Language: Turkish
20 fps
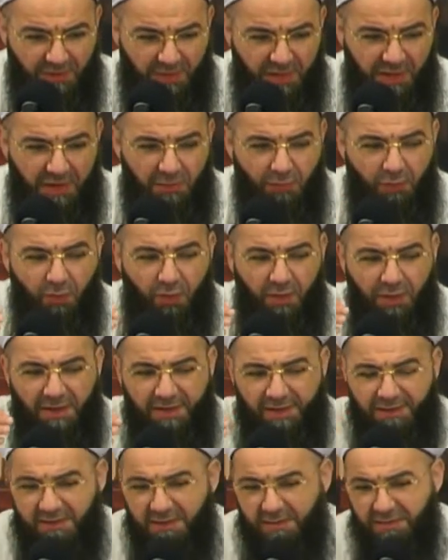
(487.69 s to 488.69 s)
Yani o
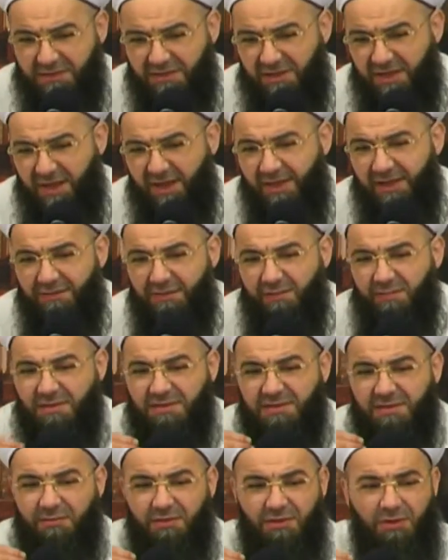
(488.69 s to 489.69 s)
arada mesela Hanefi
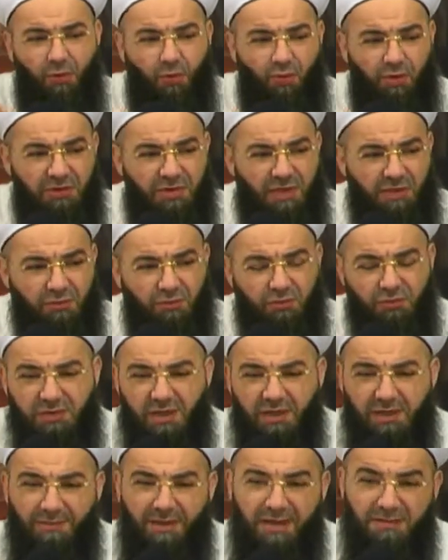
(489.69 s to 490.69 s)
mezhebinde o kadar
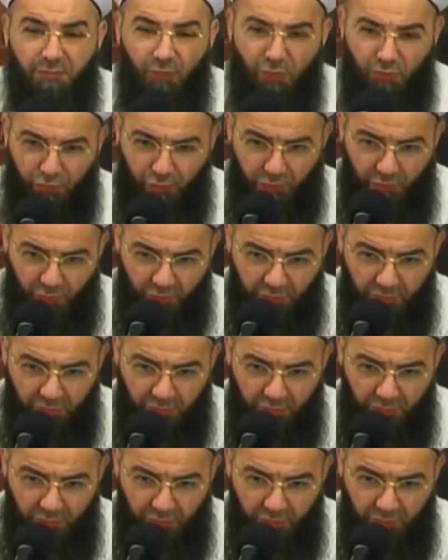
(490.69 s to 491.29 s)
dursa namaz bozulur.